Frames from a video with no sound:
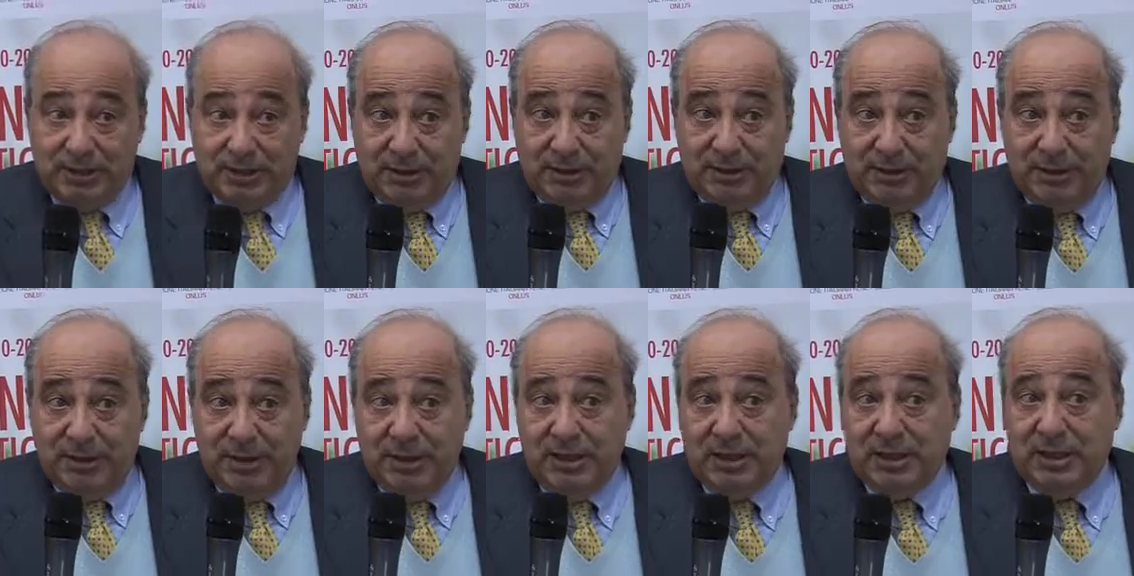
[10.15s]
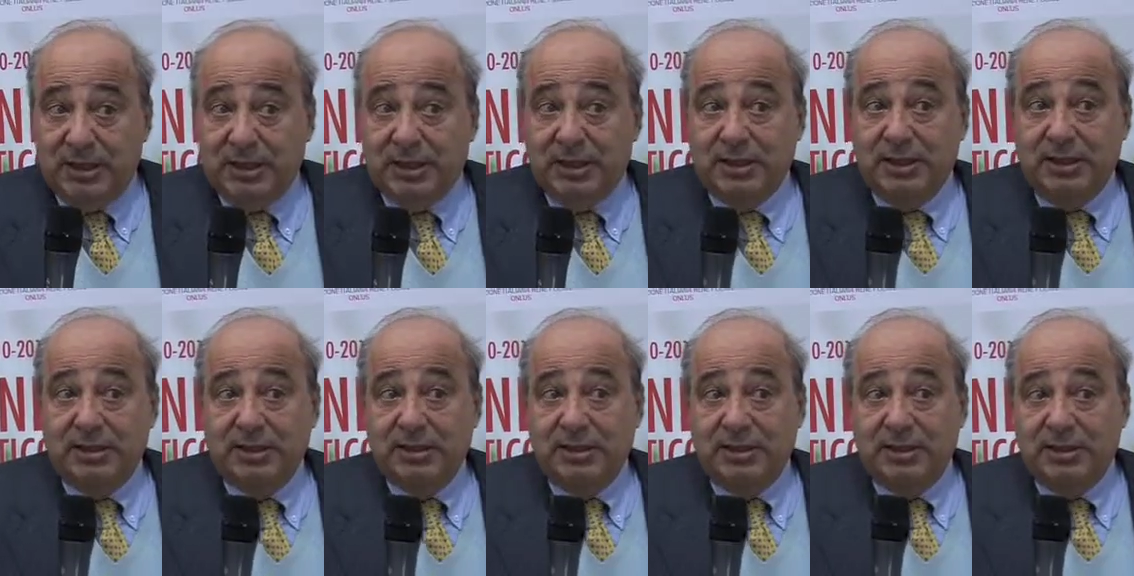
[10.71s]

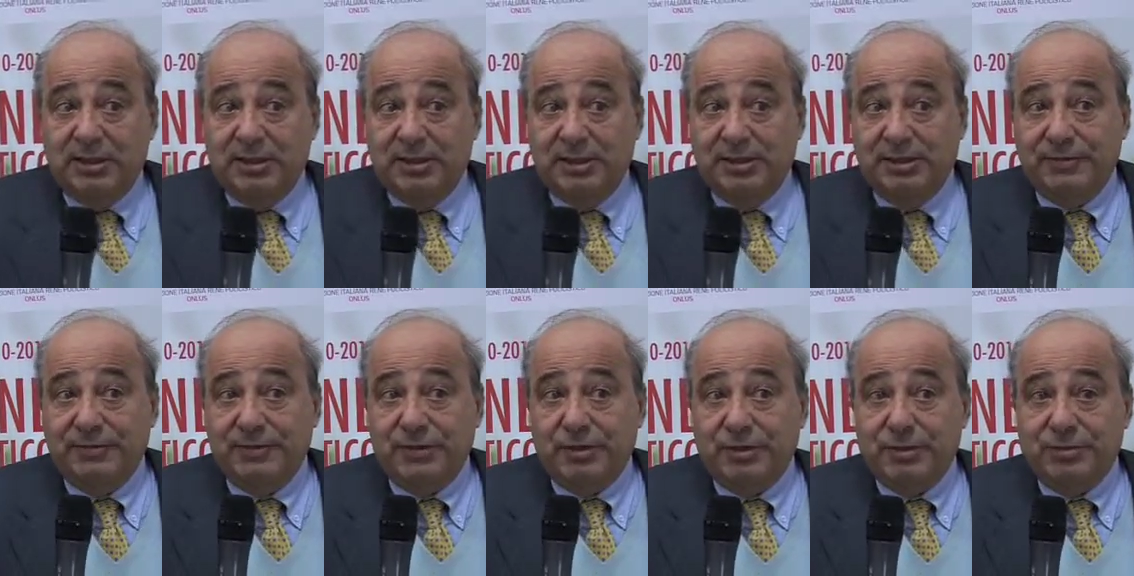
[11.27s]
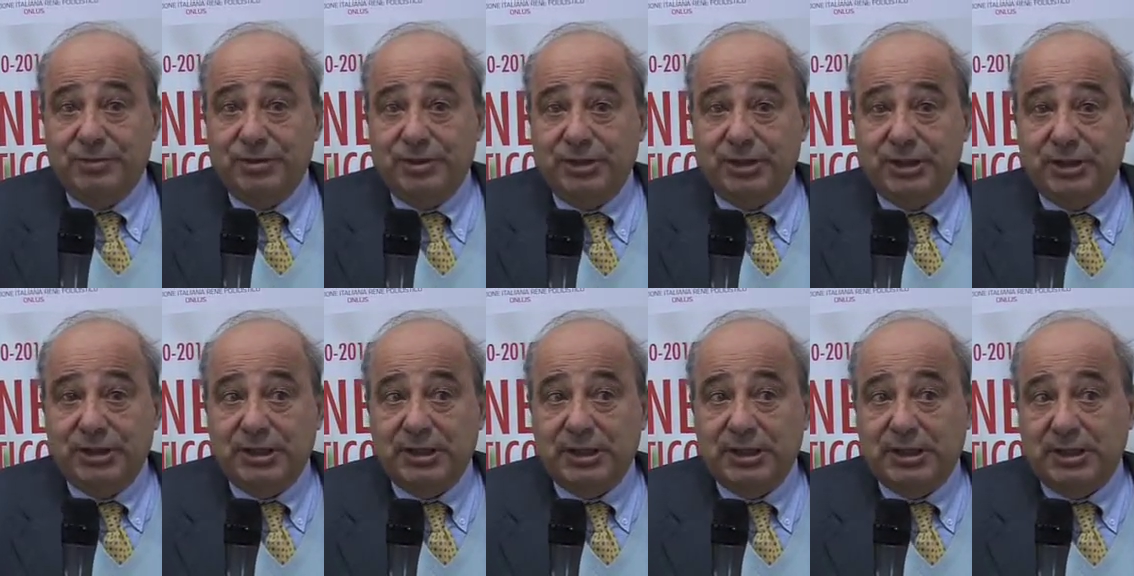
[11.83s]
della eh,
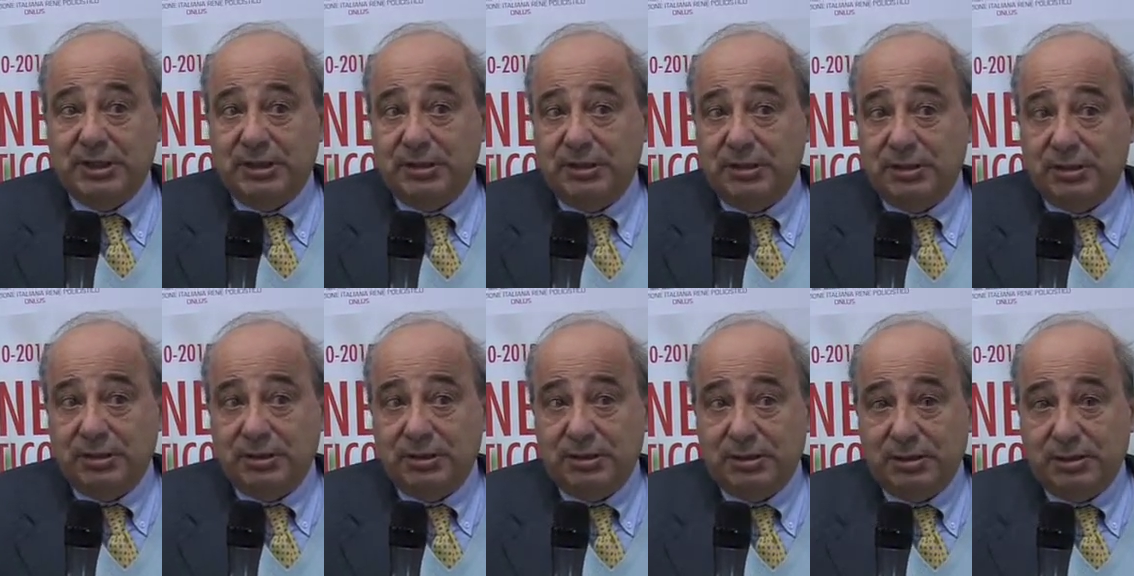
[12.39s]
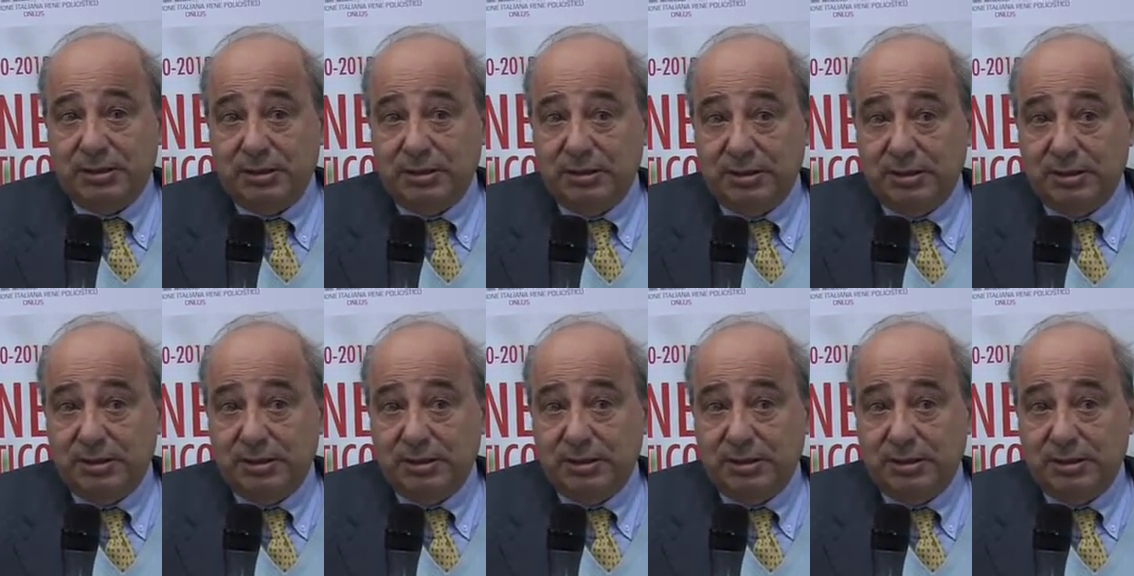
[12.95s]
nefrologia,